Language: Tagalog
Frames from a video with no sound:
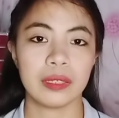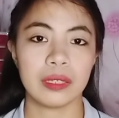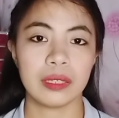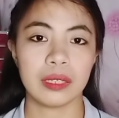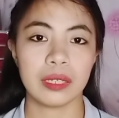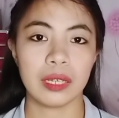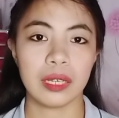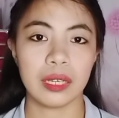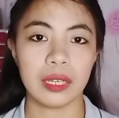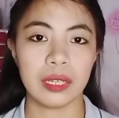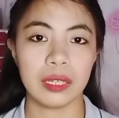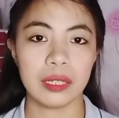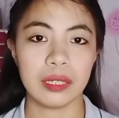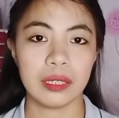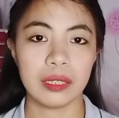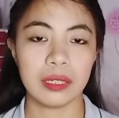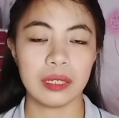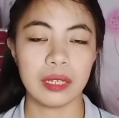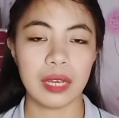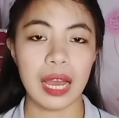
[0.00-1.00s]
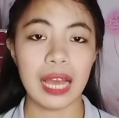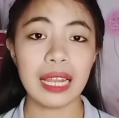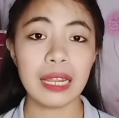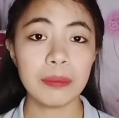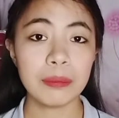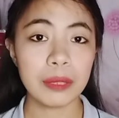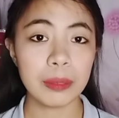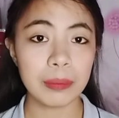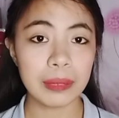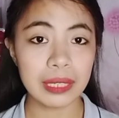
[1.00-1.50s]
Okay.
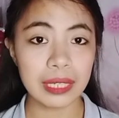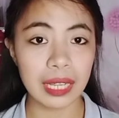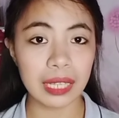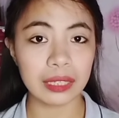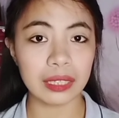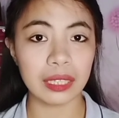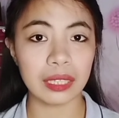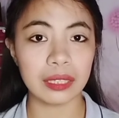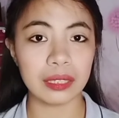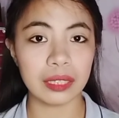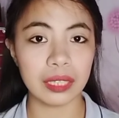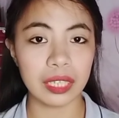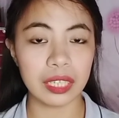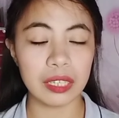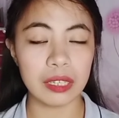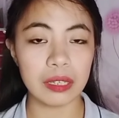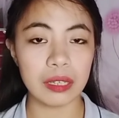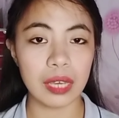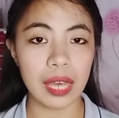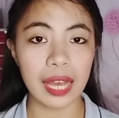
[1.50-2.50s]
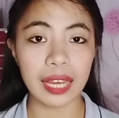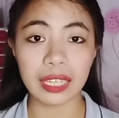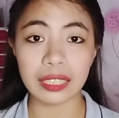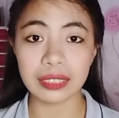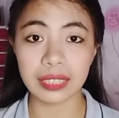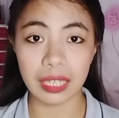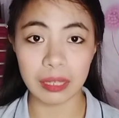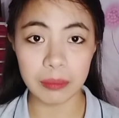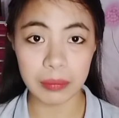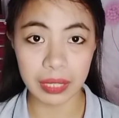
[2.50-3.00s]
Alam naman natin na eh,
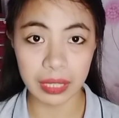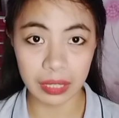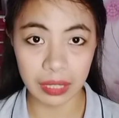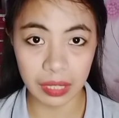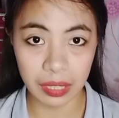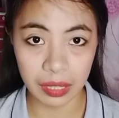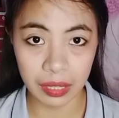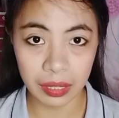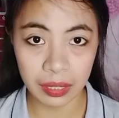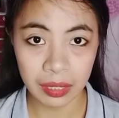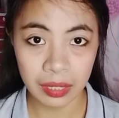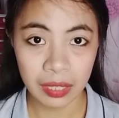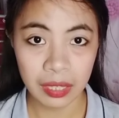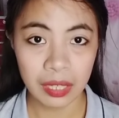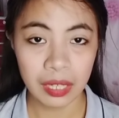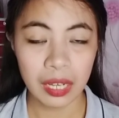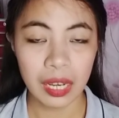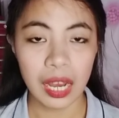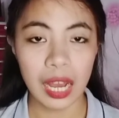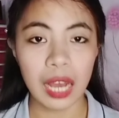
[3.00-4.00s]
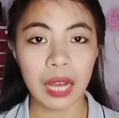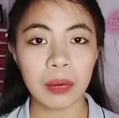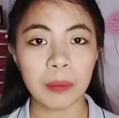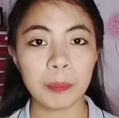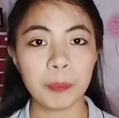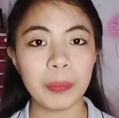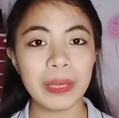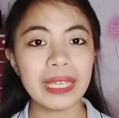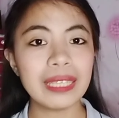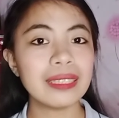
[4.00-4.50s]
academically ang
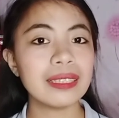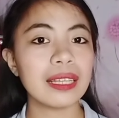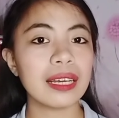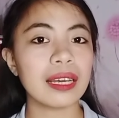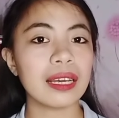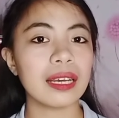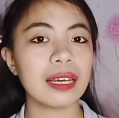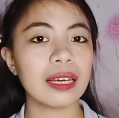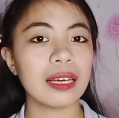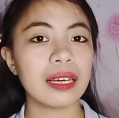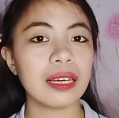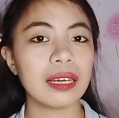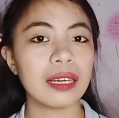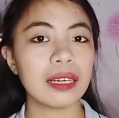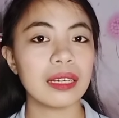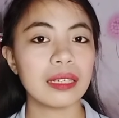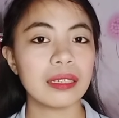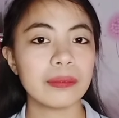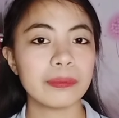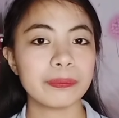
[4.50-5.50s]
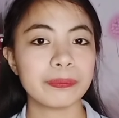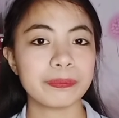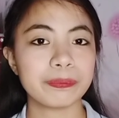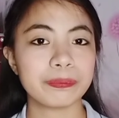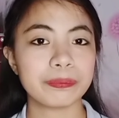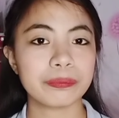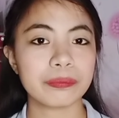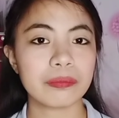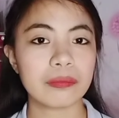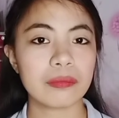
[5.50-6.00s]
pinaka
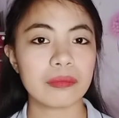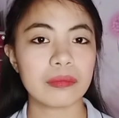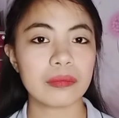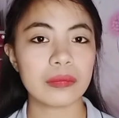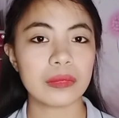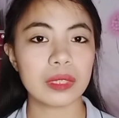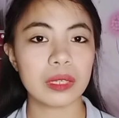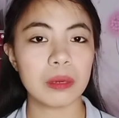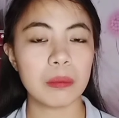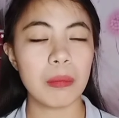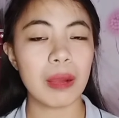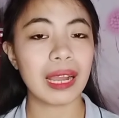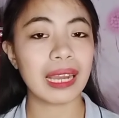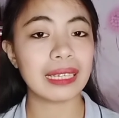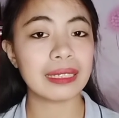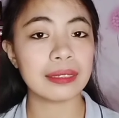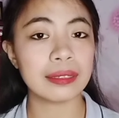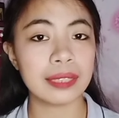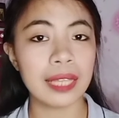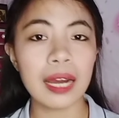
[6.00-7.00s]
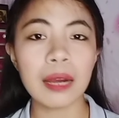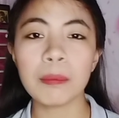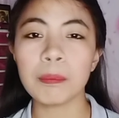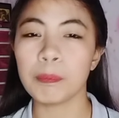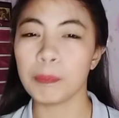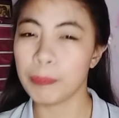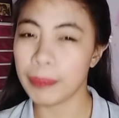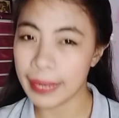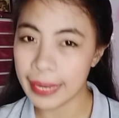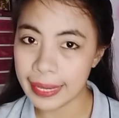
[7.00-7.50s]
magandang
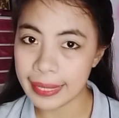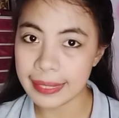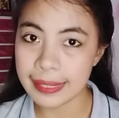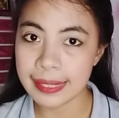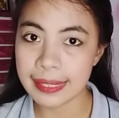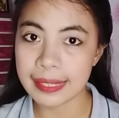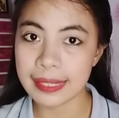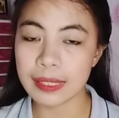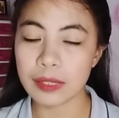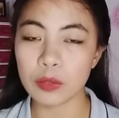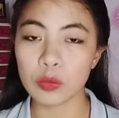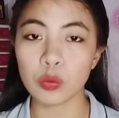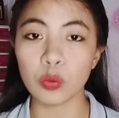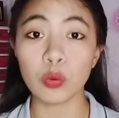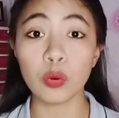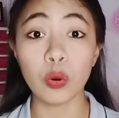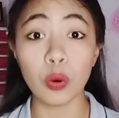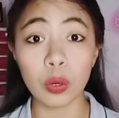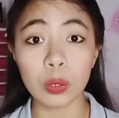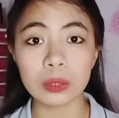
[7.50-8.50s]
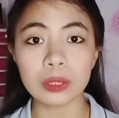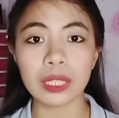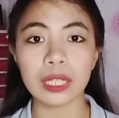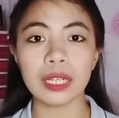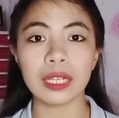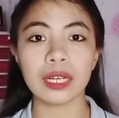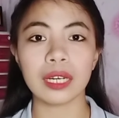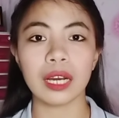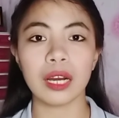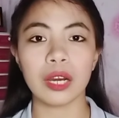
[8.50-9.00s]
place to go
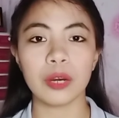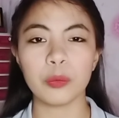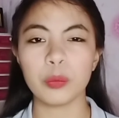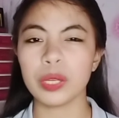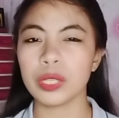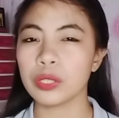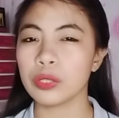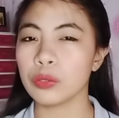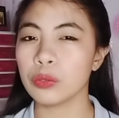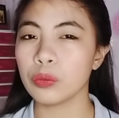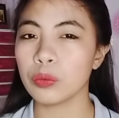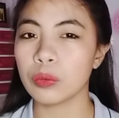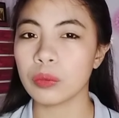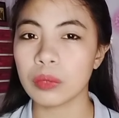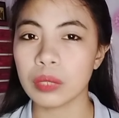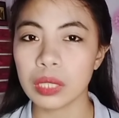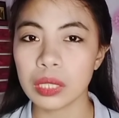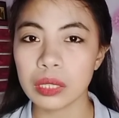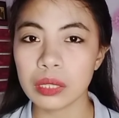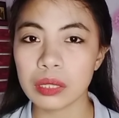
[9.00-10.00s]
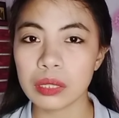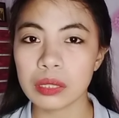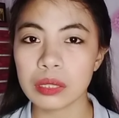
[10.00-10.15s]
talaga when you want